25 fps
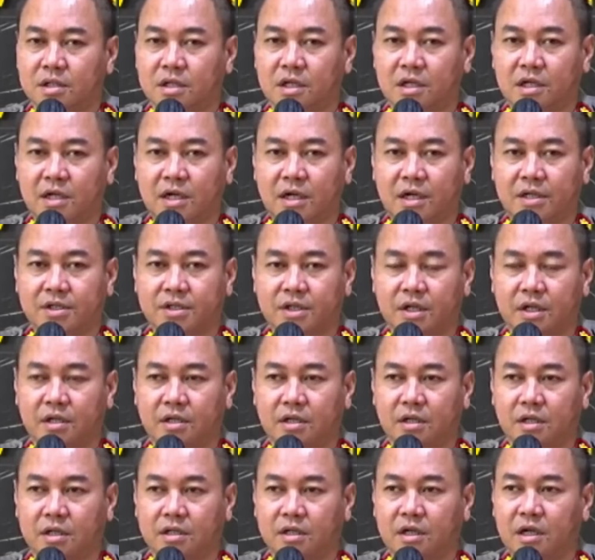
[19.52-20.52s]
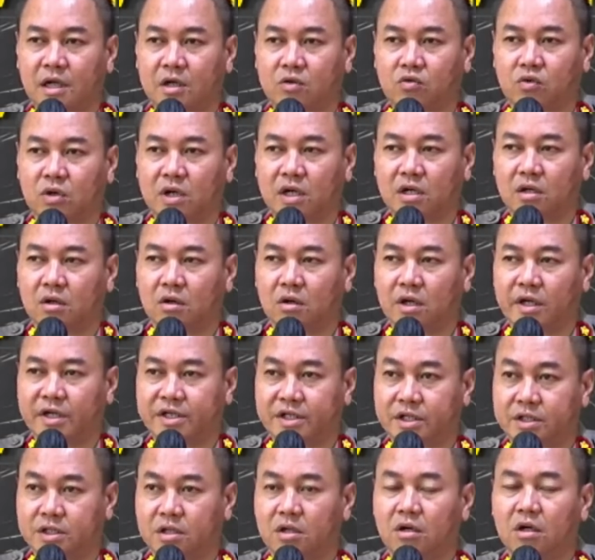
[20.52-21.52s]
kekerasan yang dilakukan oleh
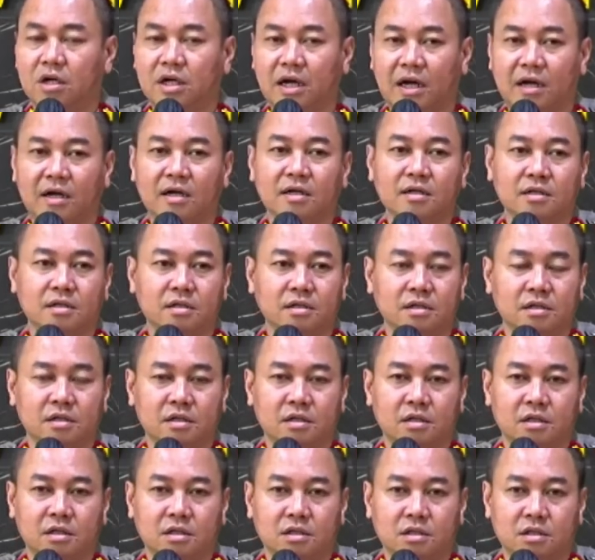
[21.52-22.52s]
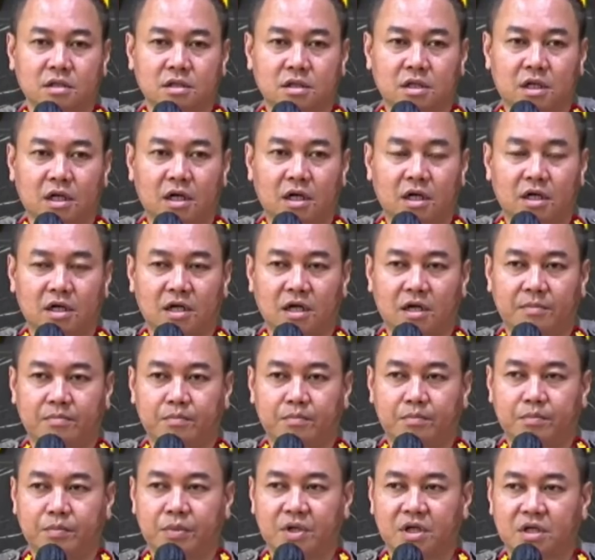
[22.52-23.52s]
seseorang terhadap
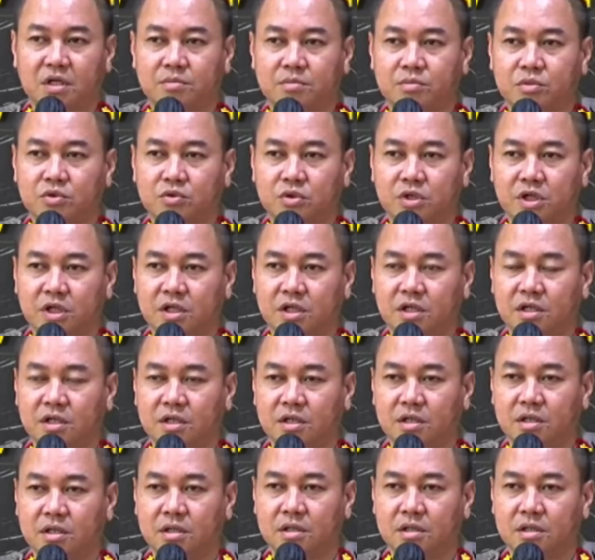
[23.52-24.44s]
pengemudi